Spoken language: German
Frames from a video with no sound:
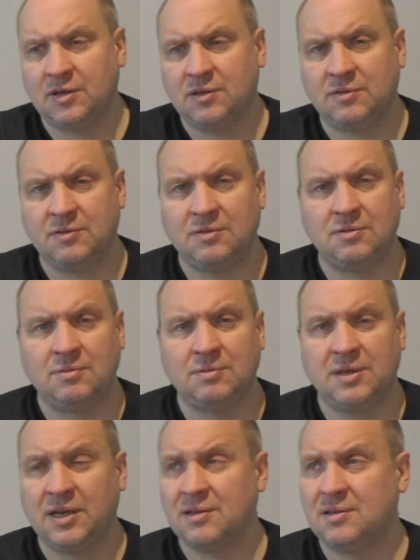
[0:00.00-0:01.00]
Das,
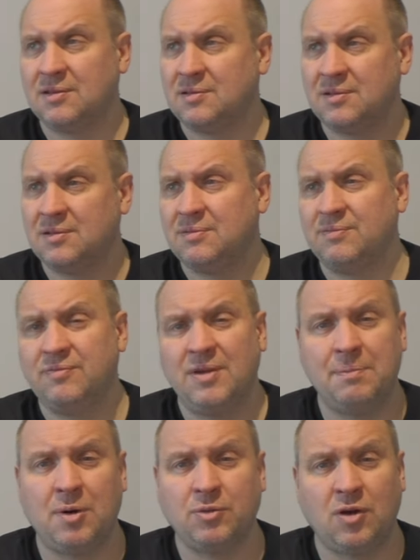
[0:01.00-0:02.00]
der, das,
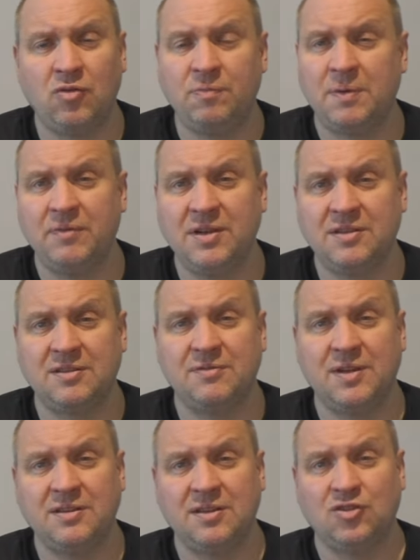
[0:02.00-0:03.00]
der baut auf, wenn
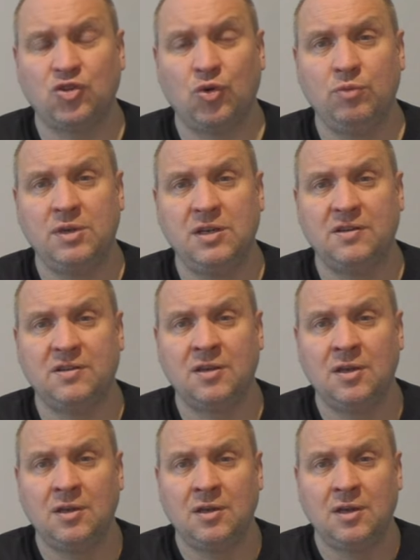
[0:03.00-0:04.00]
es in Strömen gießt.
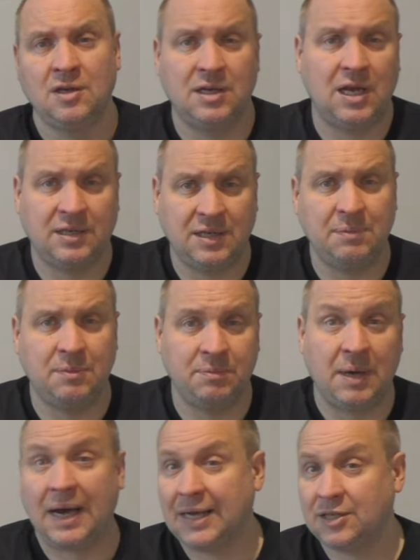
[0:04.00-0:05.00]
Klar, es gibt ein
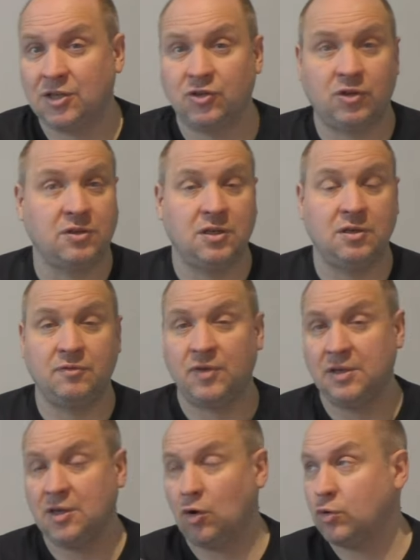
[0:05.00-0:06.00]
paar hartgesottene,
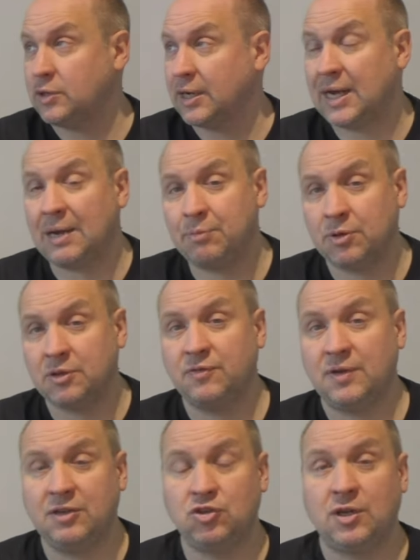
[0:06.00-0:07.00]
weil die auch unter Carports
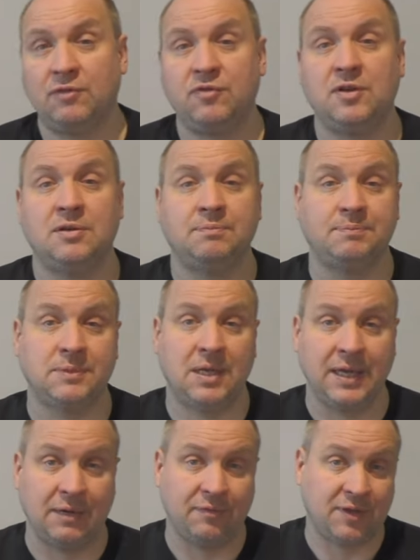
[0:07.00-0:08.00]
vielleicht stattfinden.
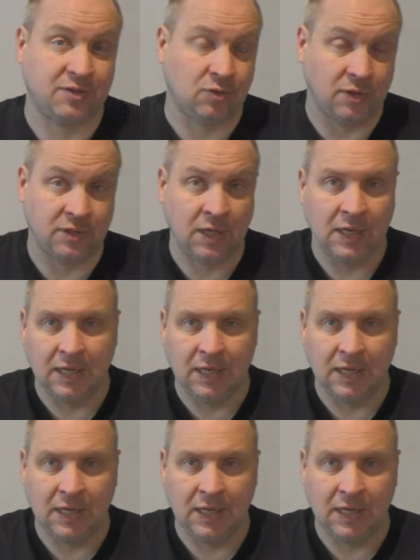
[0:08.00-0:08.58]
Naja, was soll's.